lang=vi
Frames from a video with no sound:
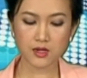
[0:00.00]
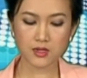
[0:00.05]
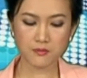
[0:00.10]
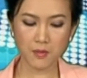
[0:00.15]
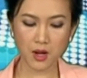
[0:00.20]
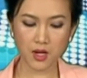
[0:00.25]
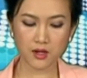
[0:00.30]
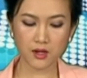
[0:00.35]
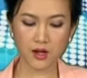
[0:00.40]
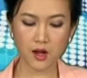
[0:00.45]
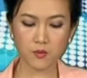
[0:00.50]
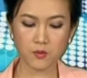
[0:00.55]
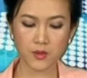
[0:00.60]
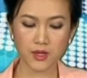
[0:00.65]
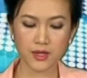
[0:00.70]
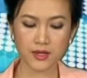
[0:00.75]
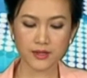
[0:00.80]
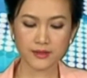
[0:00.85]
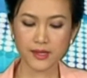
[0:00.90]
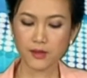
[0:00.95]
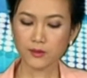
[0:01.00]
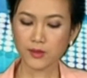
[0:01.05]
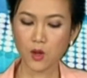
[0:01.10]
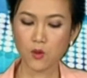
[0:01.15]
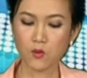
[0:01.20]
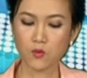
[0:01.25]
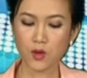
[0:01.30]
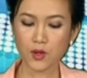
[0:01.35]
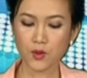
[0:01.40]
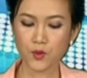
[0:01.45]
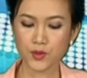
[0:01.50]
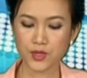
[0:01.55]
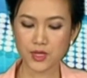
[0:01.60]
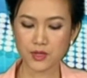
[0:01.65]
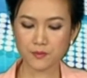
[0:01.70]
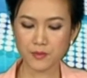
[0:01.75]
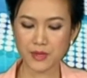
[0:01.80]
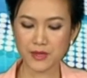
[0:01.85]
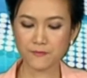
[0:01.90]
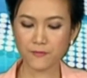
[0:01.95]
bật gốc, giao thông qua khu vực
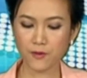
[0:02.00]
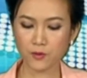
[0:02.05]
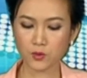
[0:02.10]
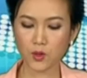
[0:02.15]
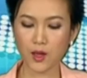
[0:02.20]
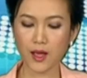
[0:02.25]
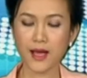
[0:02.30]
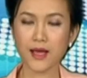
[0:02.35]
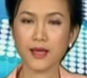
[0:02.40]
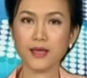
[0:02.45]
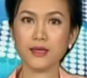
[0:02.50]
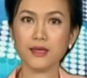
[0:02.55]
bị phong tỏa,